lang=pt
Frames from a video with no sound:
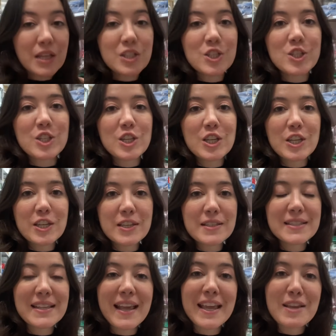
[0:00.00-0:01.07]
de
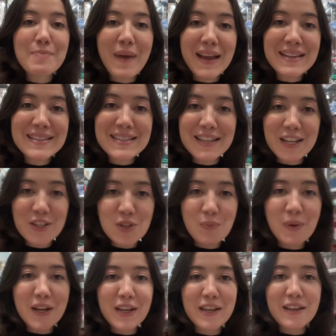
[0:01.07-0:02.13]
CI mais lindo
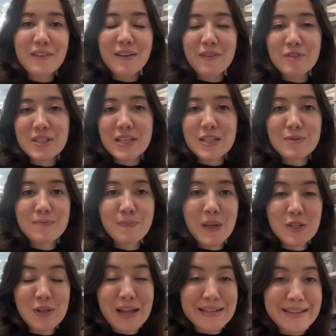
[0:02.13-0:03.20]
para vocês
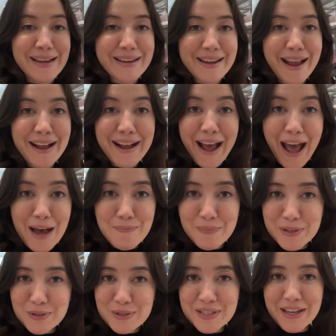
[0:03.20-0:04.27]
personalizarem a capa
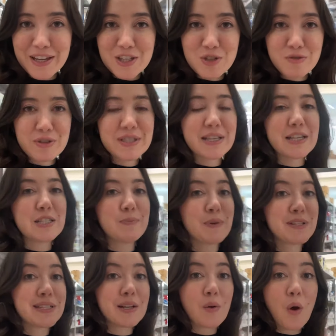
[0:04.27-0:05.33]
do CI de vocês,
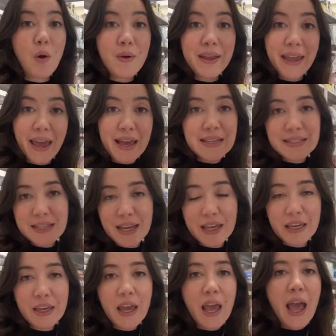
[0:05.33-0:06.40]
pode ser qualquer
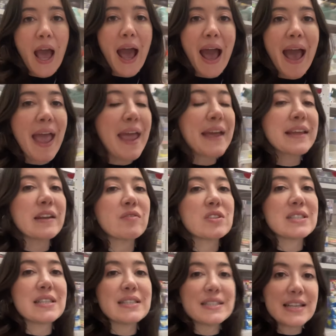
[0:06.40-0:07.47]
CI. A regra é
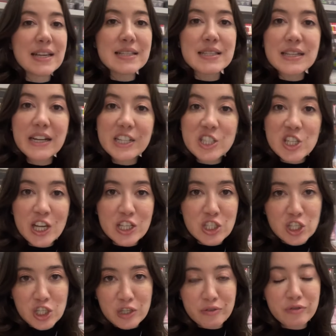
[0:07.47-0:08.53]
você ser assinante
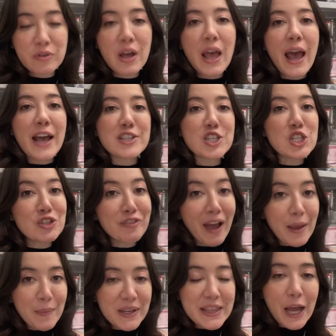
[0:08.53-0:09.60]
ativo. A gente
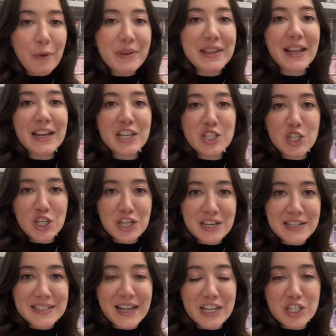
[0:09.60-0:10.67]
vai mandar o Inteligine
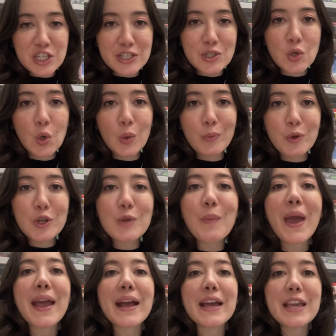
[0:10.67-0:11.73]
nas caixinhas do Clube
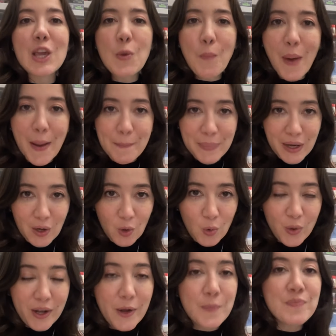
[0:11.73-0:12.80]
Unimega e
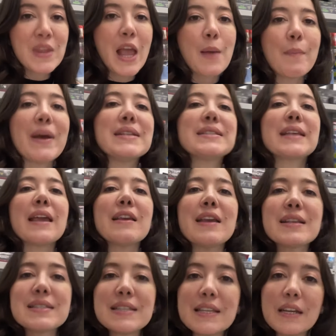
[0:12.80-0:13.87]
Papeloca, mas quem
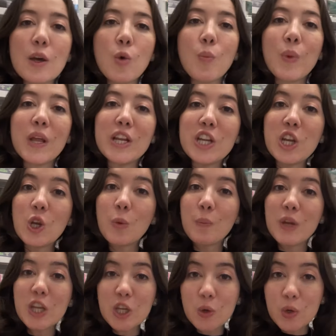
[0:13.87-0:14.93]
assina o planinho
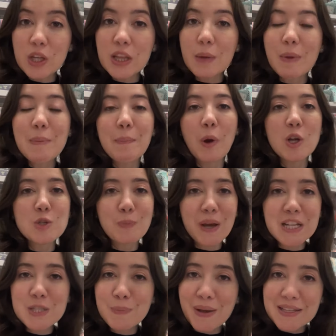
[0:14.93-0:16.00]
mini Uni também pode
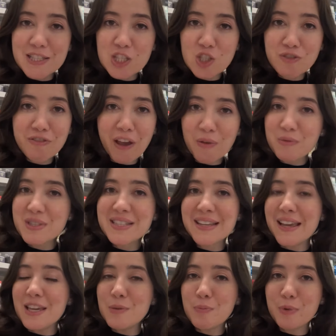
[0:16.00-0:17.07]
participar se tiver um
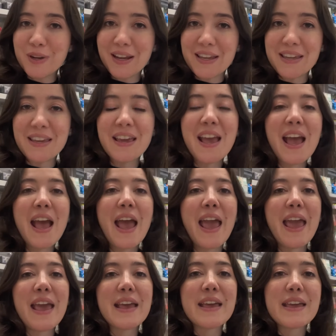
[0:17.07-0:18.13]
CI por aí.
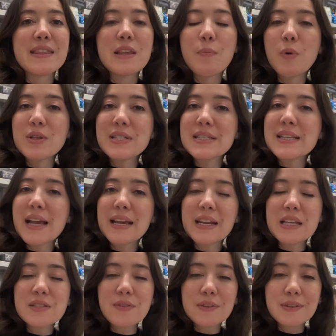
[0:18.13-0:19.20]
É, depois as
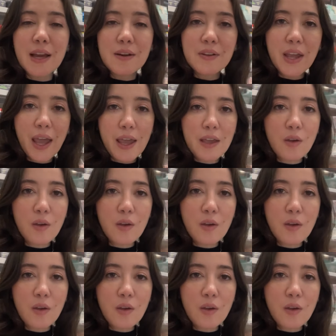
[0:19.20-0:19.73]
regrinhas vão estar no QR